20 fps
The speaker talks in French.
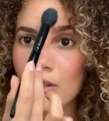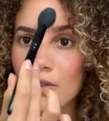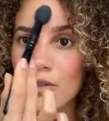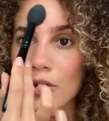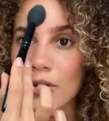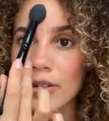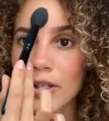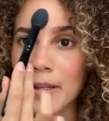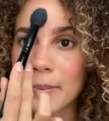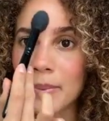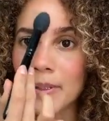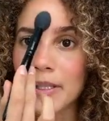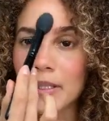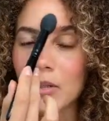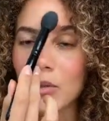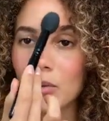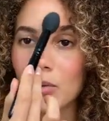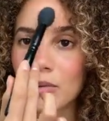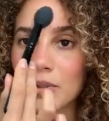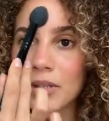J'en applique
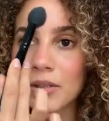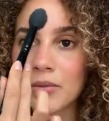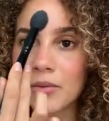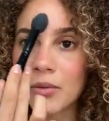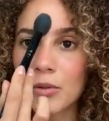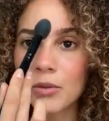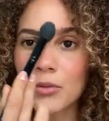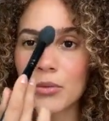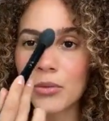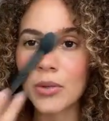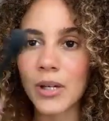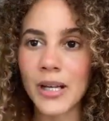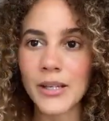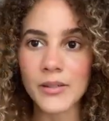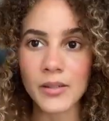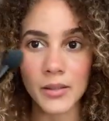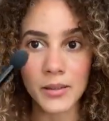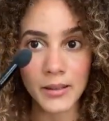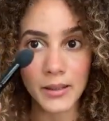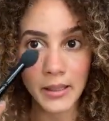au niveau de la
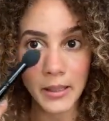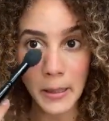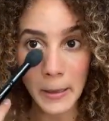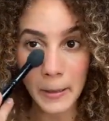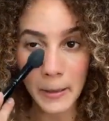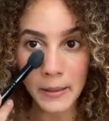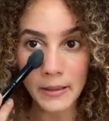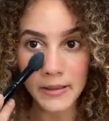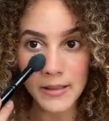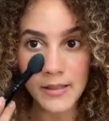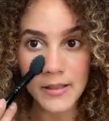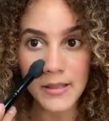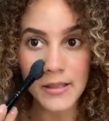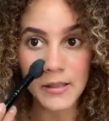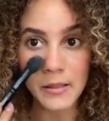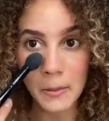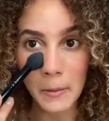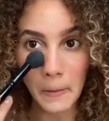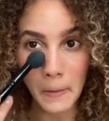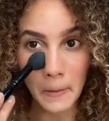zone T,
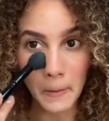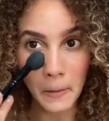ici.